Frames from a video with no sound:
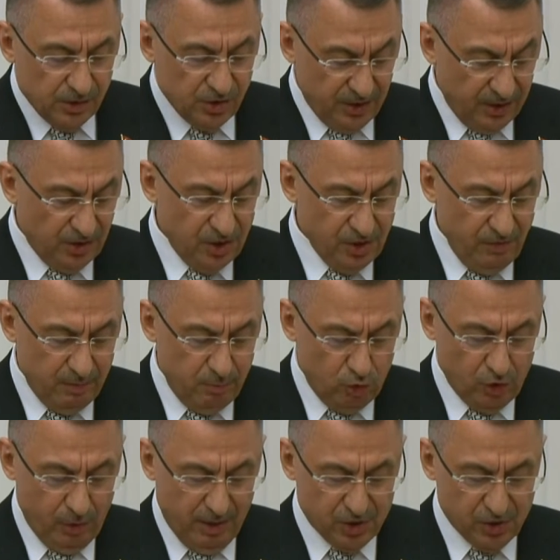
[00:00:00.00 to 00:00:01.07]
Strateji ve
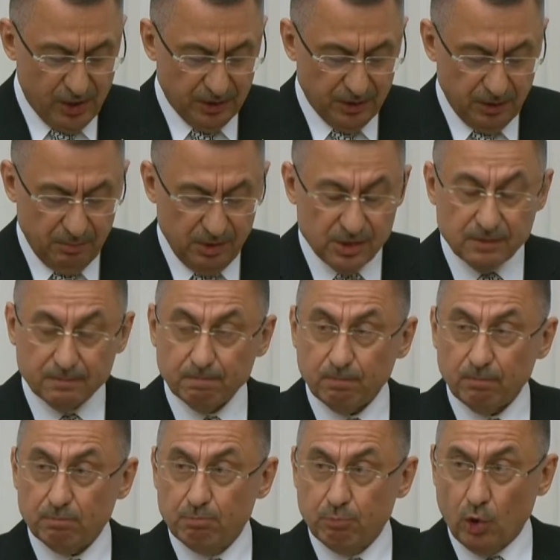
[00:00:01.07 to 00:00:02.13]
Bütçe Başkanlığımız
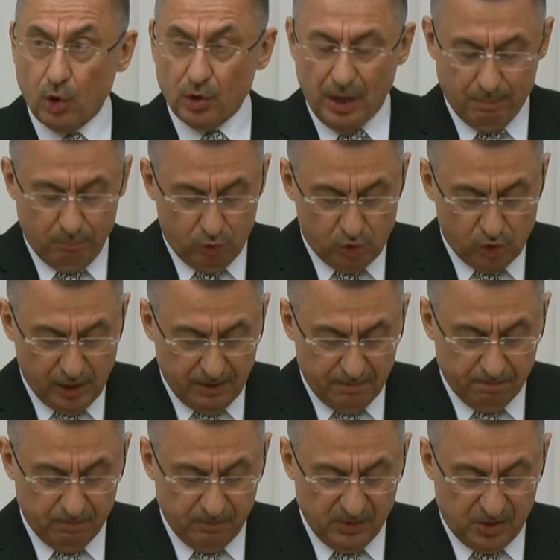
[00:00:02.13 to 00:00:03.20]
program
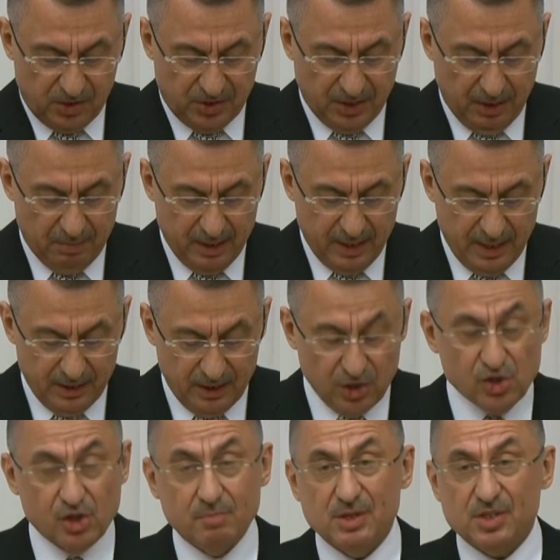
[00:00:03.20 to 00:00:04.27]
bütçe sistemine
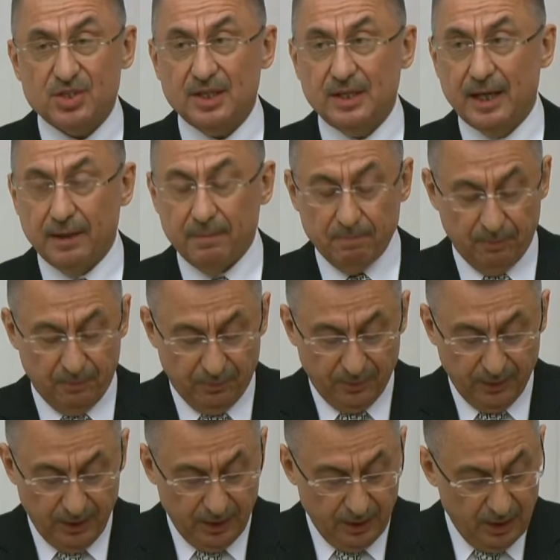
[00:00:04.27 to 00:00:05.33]
geçilmesiyle
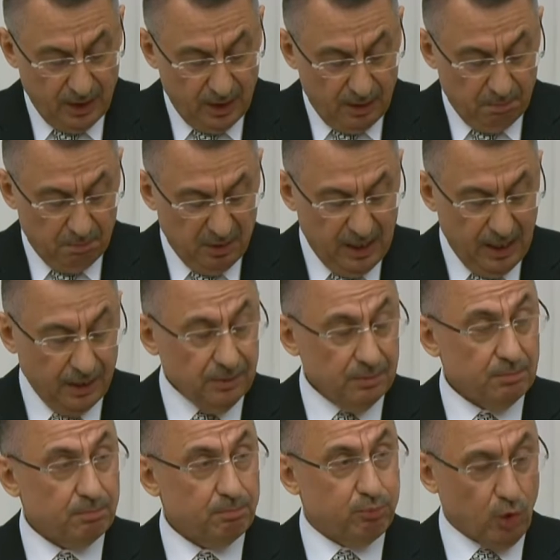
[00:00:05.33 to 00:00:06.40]

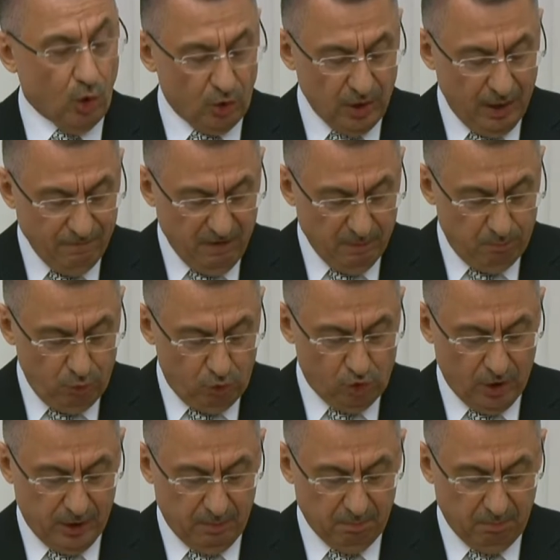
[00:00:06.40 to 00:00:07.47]
plan, program ve
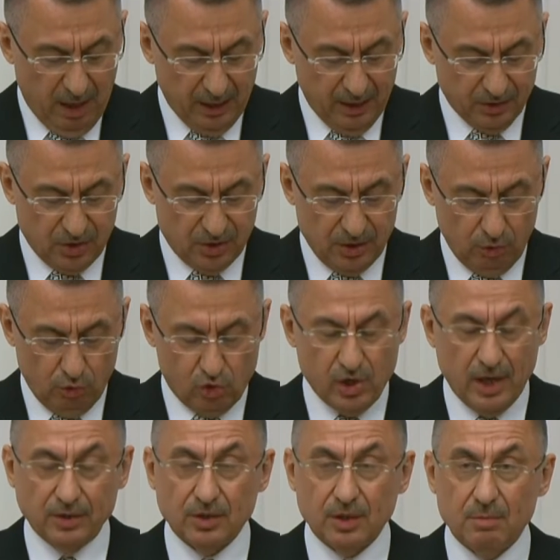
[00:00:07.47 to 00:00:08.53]
bütçe bağlantısının
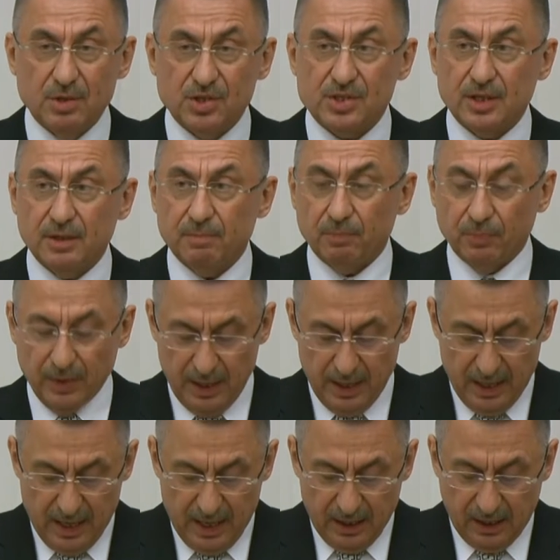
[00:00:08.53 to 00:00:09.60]
güçlendirilmesi,
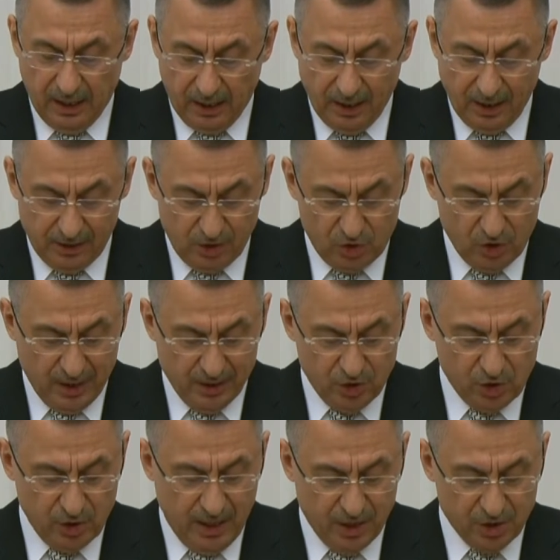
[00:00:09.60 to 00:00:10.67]
karar alıcılar
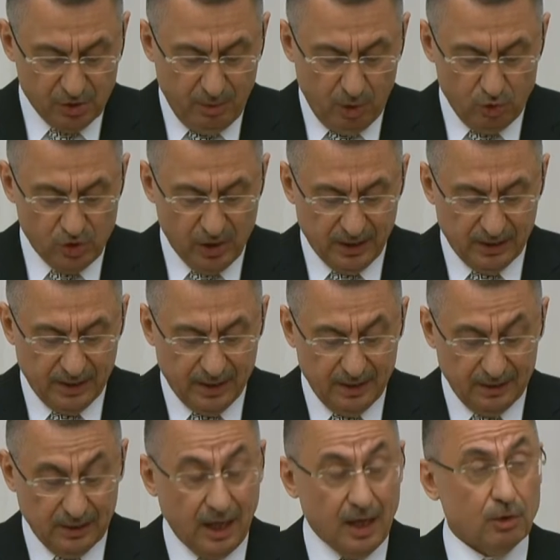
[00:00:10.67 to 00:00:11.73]
için harcama
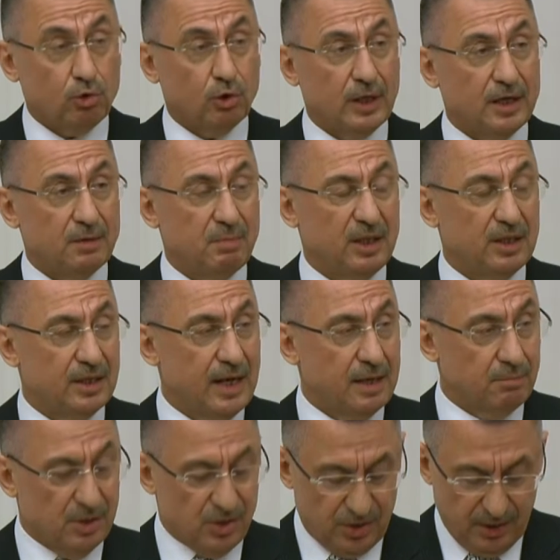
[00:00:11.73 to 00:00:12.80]
önceliklerinin daha kolay
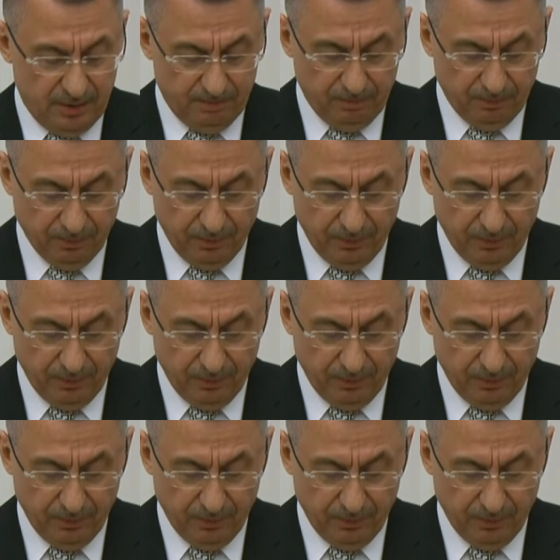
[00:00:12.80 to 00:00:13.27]
belirlenmesi,